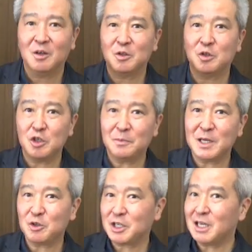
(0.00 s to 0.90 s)
こうそっちの
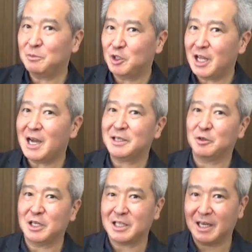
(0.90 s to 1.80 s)
パートしっかり向いて合図
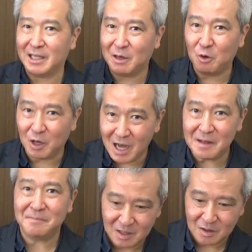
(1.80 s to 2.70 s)
を出してあげた方
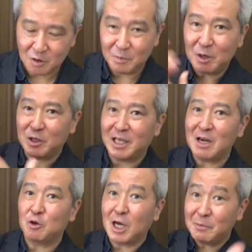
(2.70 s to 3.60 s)
がこうメロディー
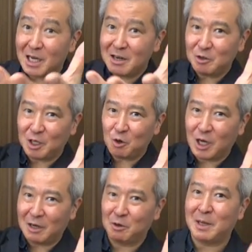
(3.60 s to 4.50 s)
が浮かび上がるような効
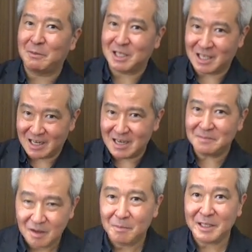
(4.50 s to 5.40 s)
果が生まれますか
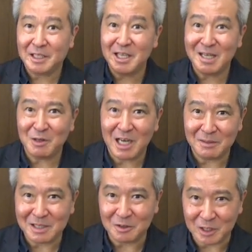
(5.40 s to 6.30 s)
らまた気合も入
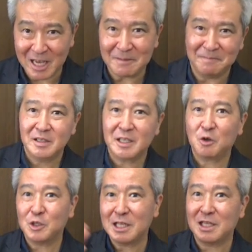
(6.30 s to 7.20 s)
りますのでぜひ
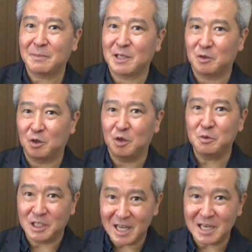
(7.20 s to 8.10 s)
ここ男性パートの方を
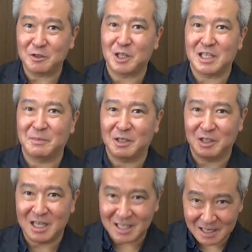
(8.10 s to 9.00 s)
向いて合図を出してみてく
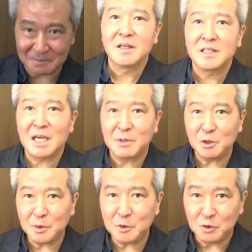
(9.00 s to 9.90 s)
ださいサビ
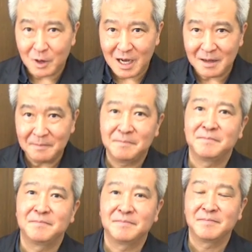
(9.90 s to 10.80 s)
の部分は
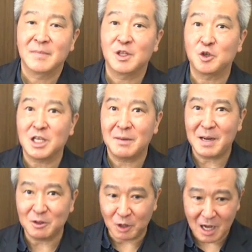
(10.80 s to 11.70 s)
女性
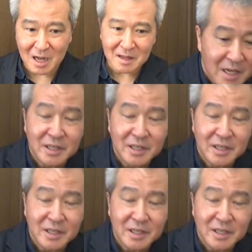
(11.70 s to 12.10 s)
パートが「